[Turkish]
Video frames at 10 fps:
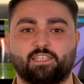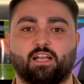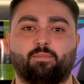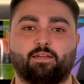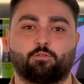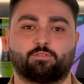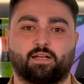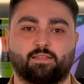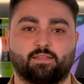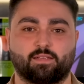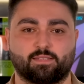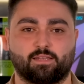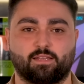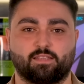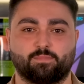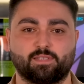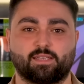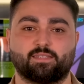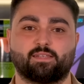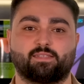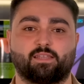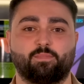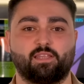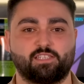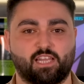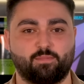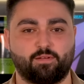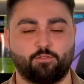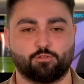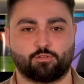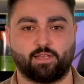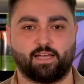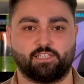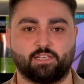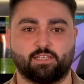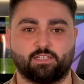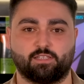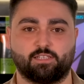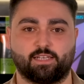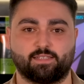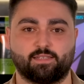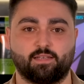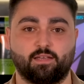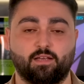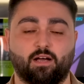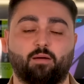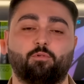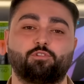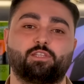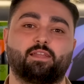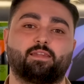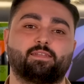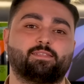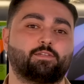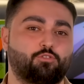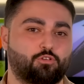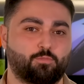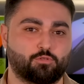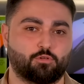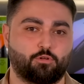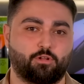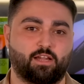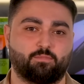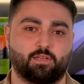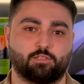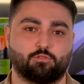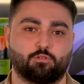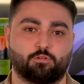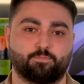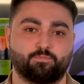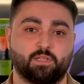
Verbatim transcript: Gigabyte ortaklığında hazırladığımız hazır sistemin inceleme videosunu gerçekleştireceğiz. Ama öncelikle size küçük bir soru yöneltmek istiyorum.